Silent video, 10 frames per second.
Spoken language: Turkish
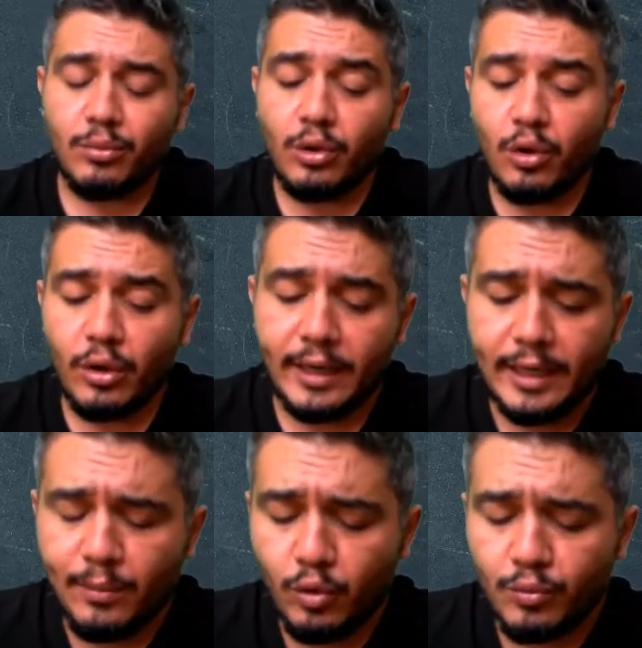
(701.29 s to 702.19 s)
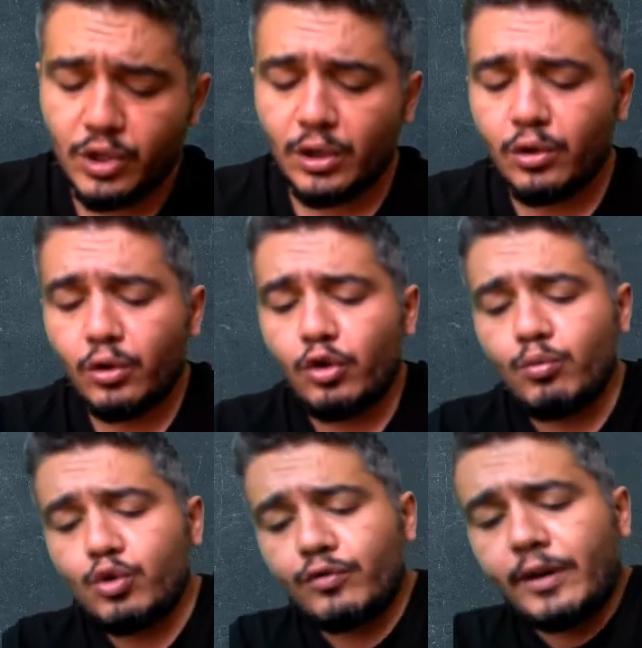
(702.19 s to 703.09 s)
Buna göre alüminyum, çinko,
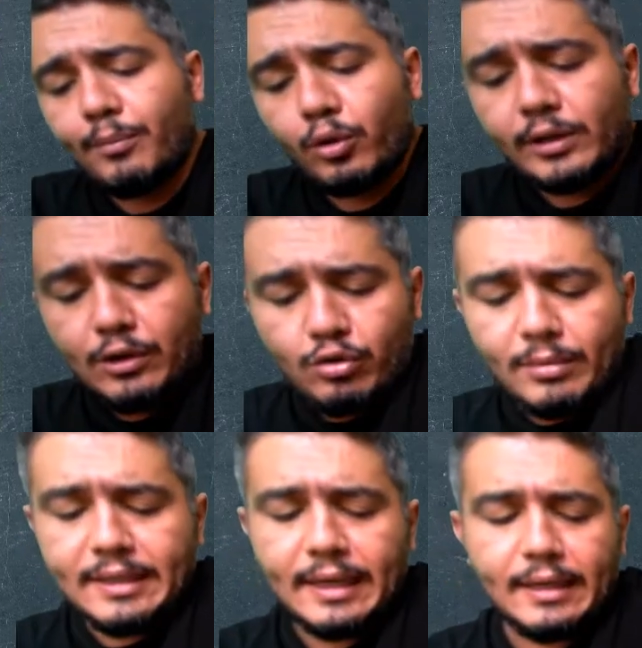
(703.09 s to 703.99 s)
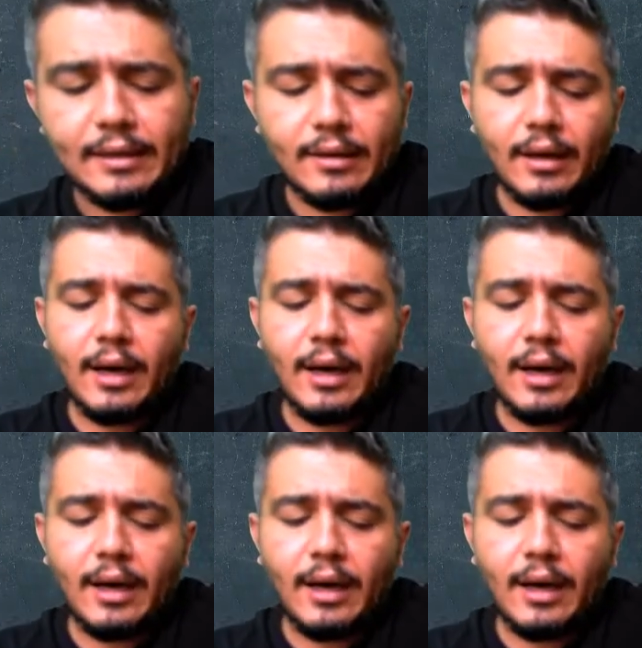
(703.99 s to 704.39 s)
gümüş ve potasyum metallerinin